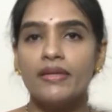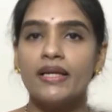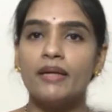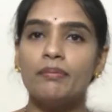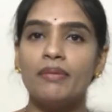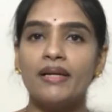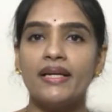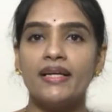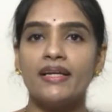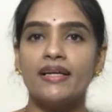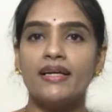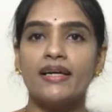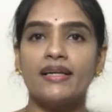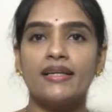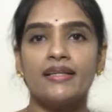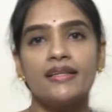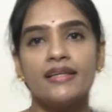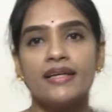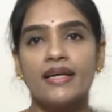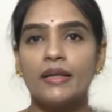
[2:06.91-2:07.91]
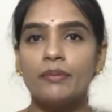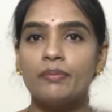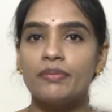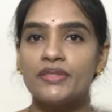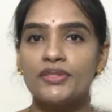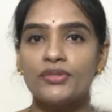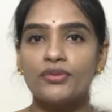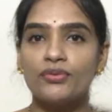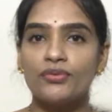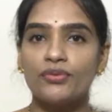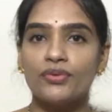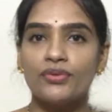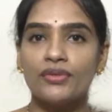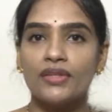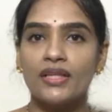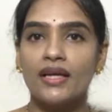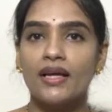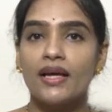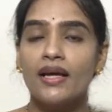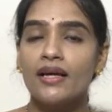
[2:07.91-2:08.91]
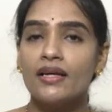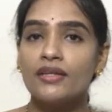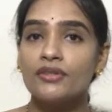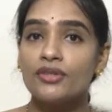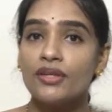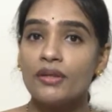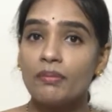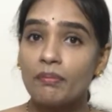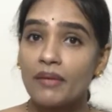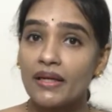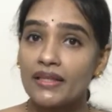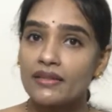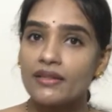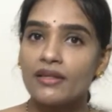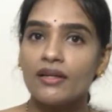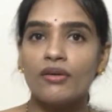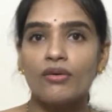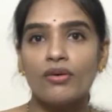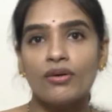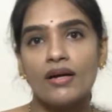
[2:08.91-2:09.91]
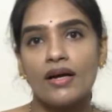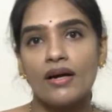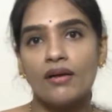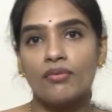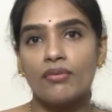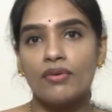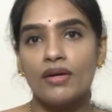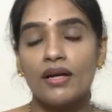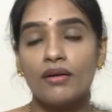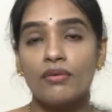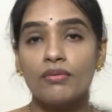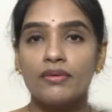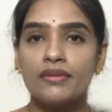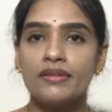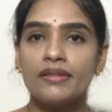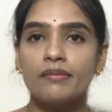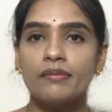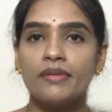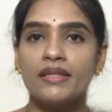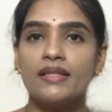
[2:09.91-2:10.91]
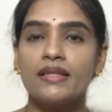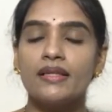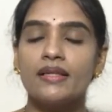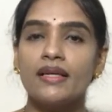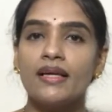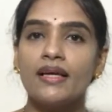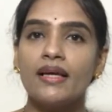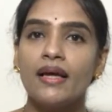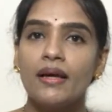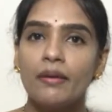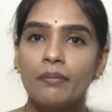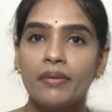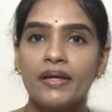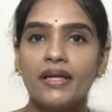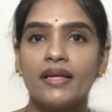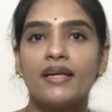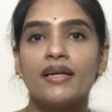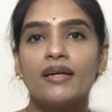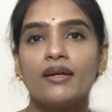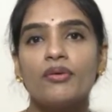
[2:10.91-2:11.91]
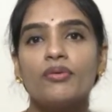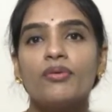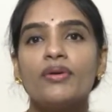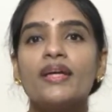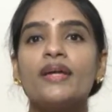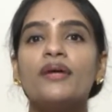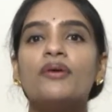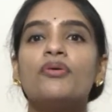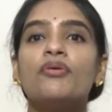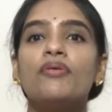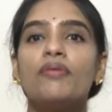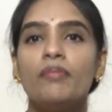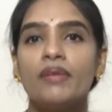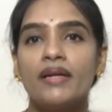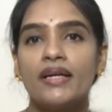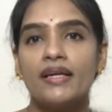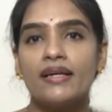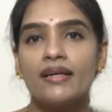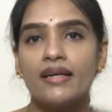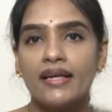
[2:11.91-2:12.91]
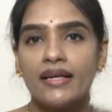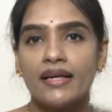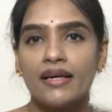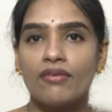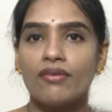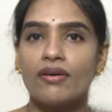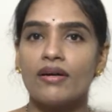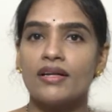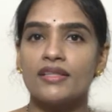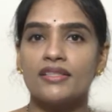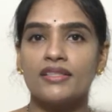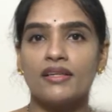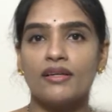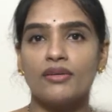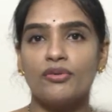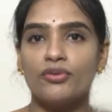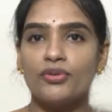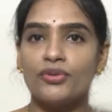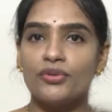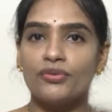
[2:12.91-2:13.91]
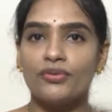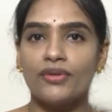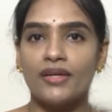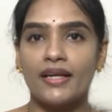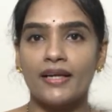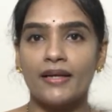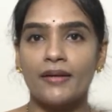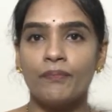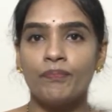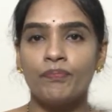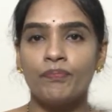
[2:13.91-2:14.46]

ఈ బ్లీడింగ్ అనేది కనిపిస్తూ ఉంటుంది సో ఈ మధ్యలో కాకుండా కొంతమందికి పీరియడ్లో కూడా ఎక్కువ బ్లీడింగ్ అయ్యే అవకాశాలు ఉంటూ ఉంటాయి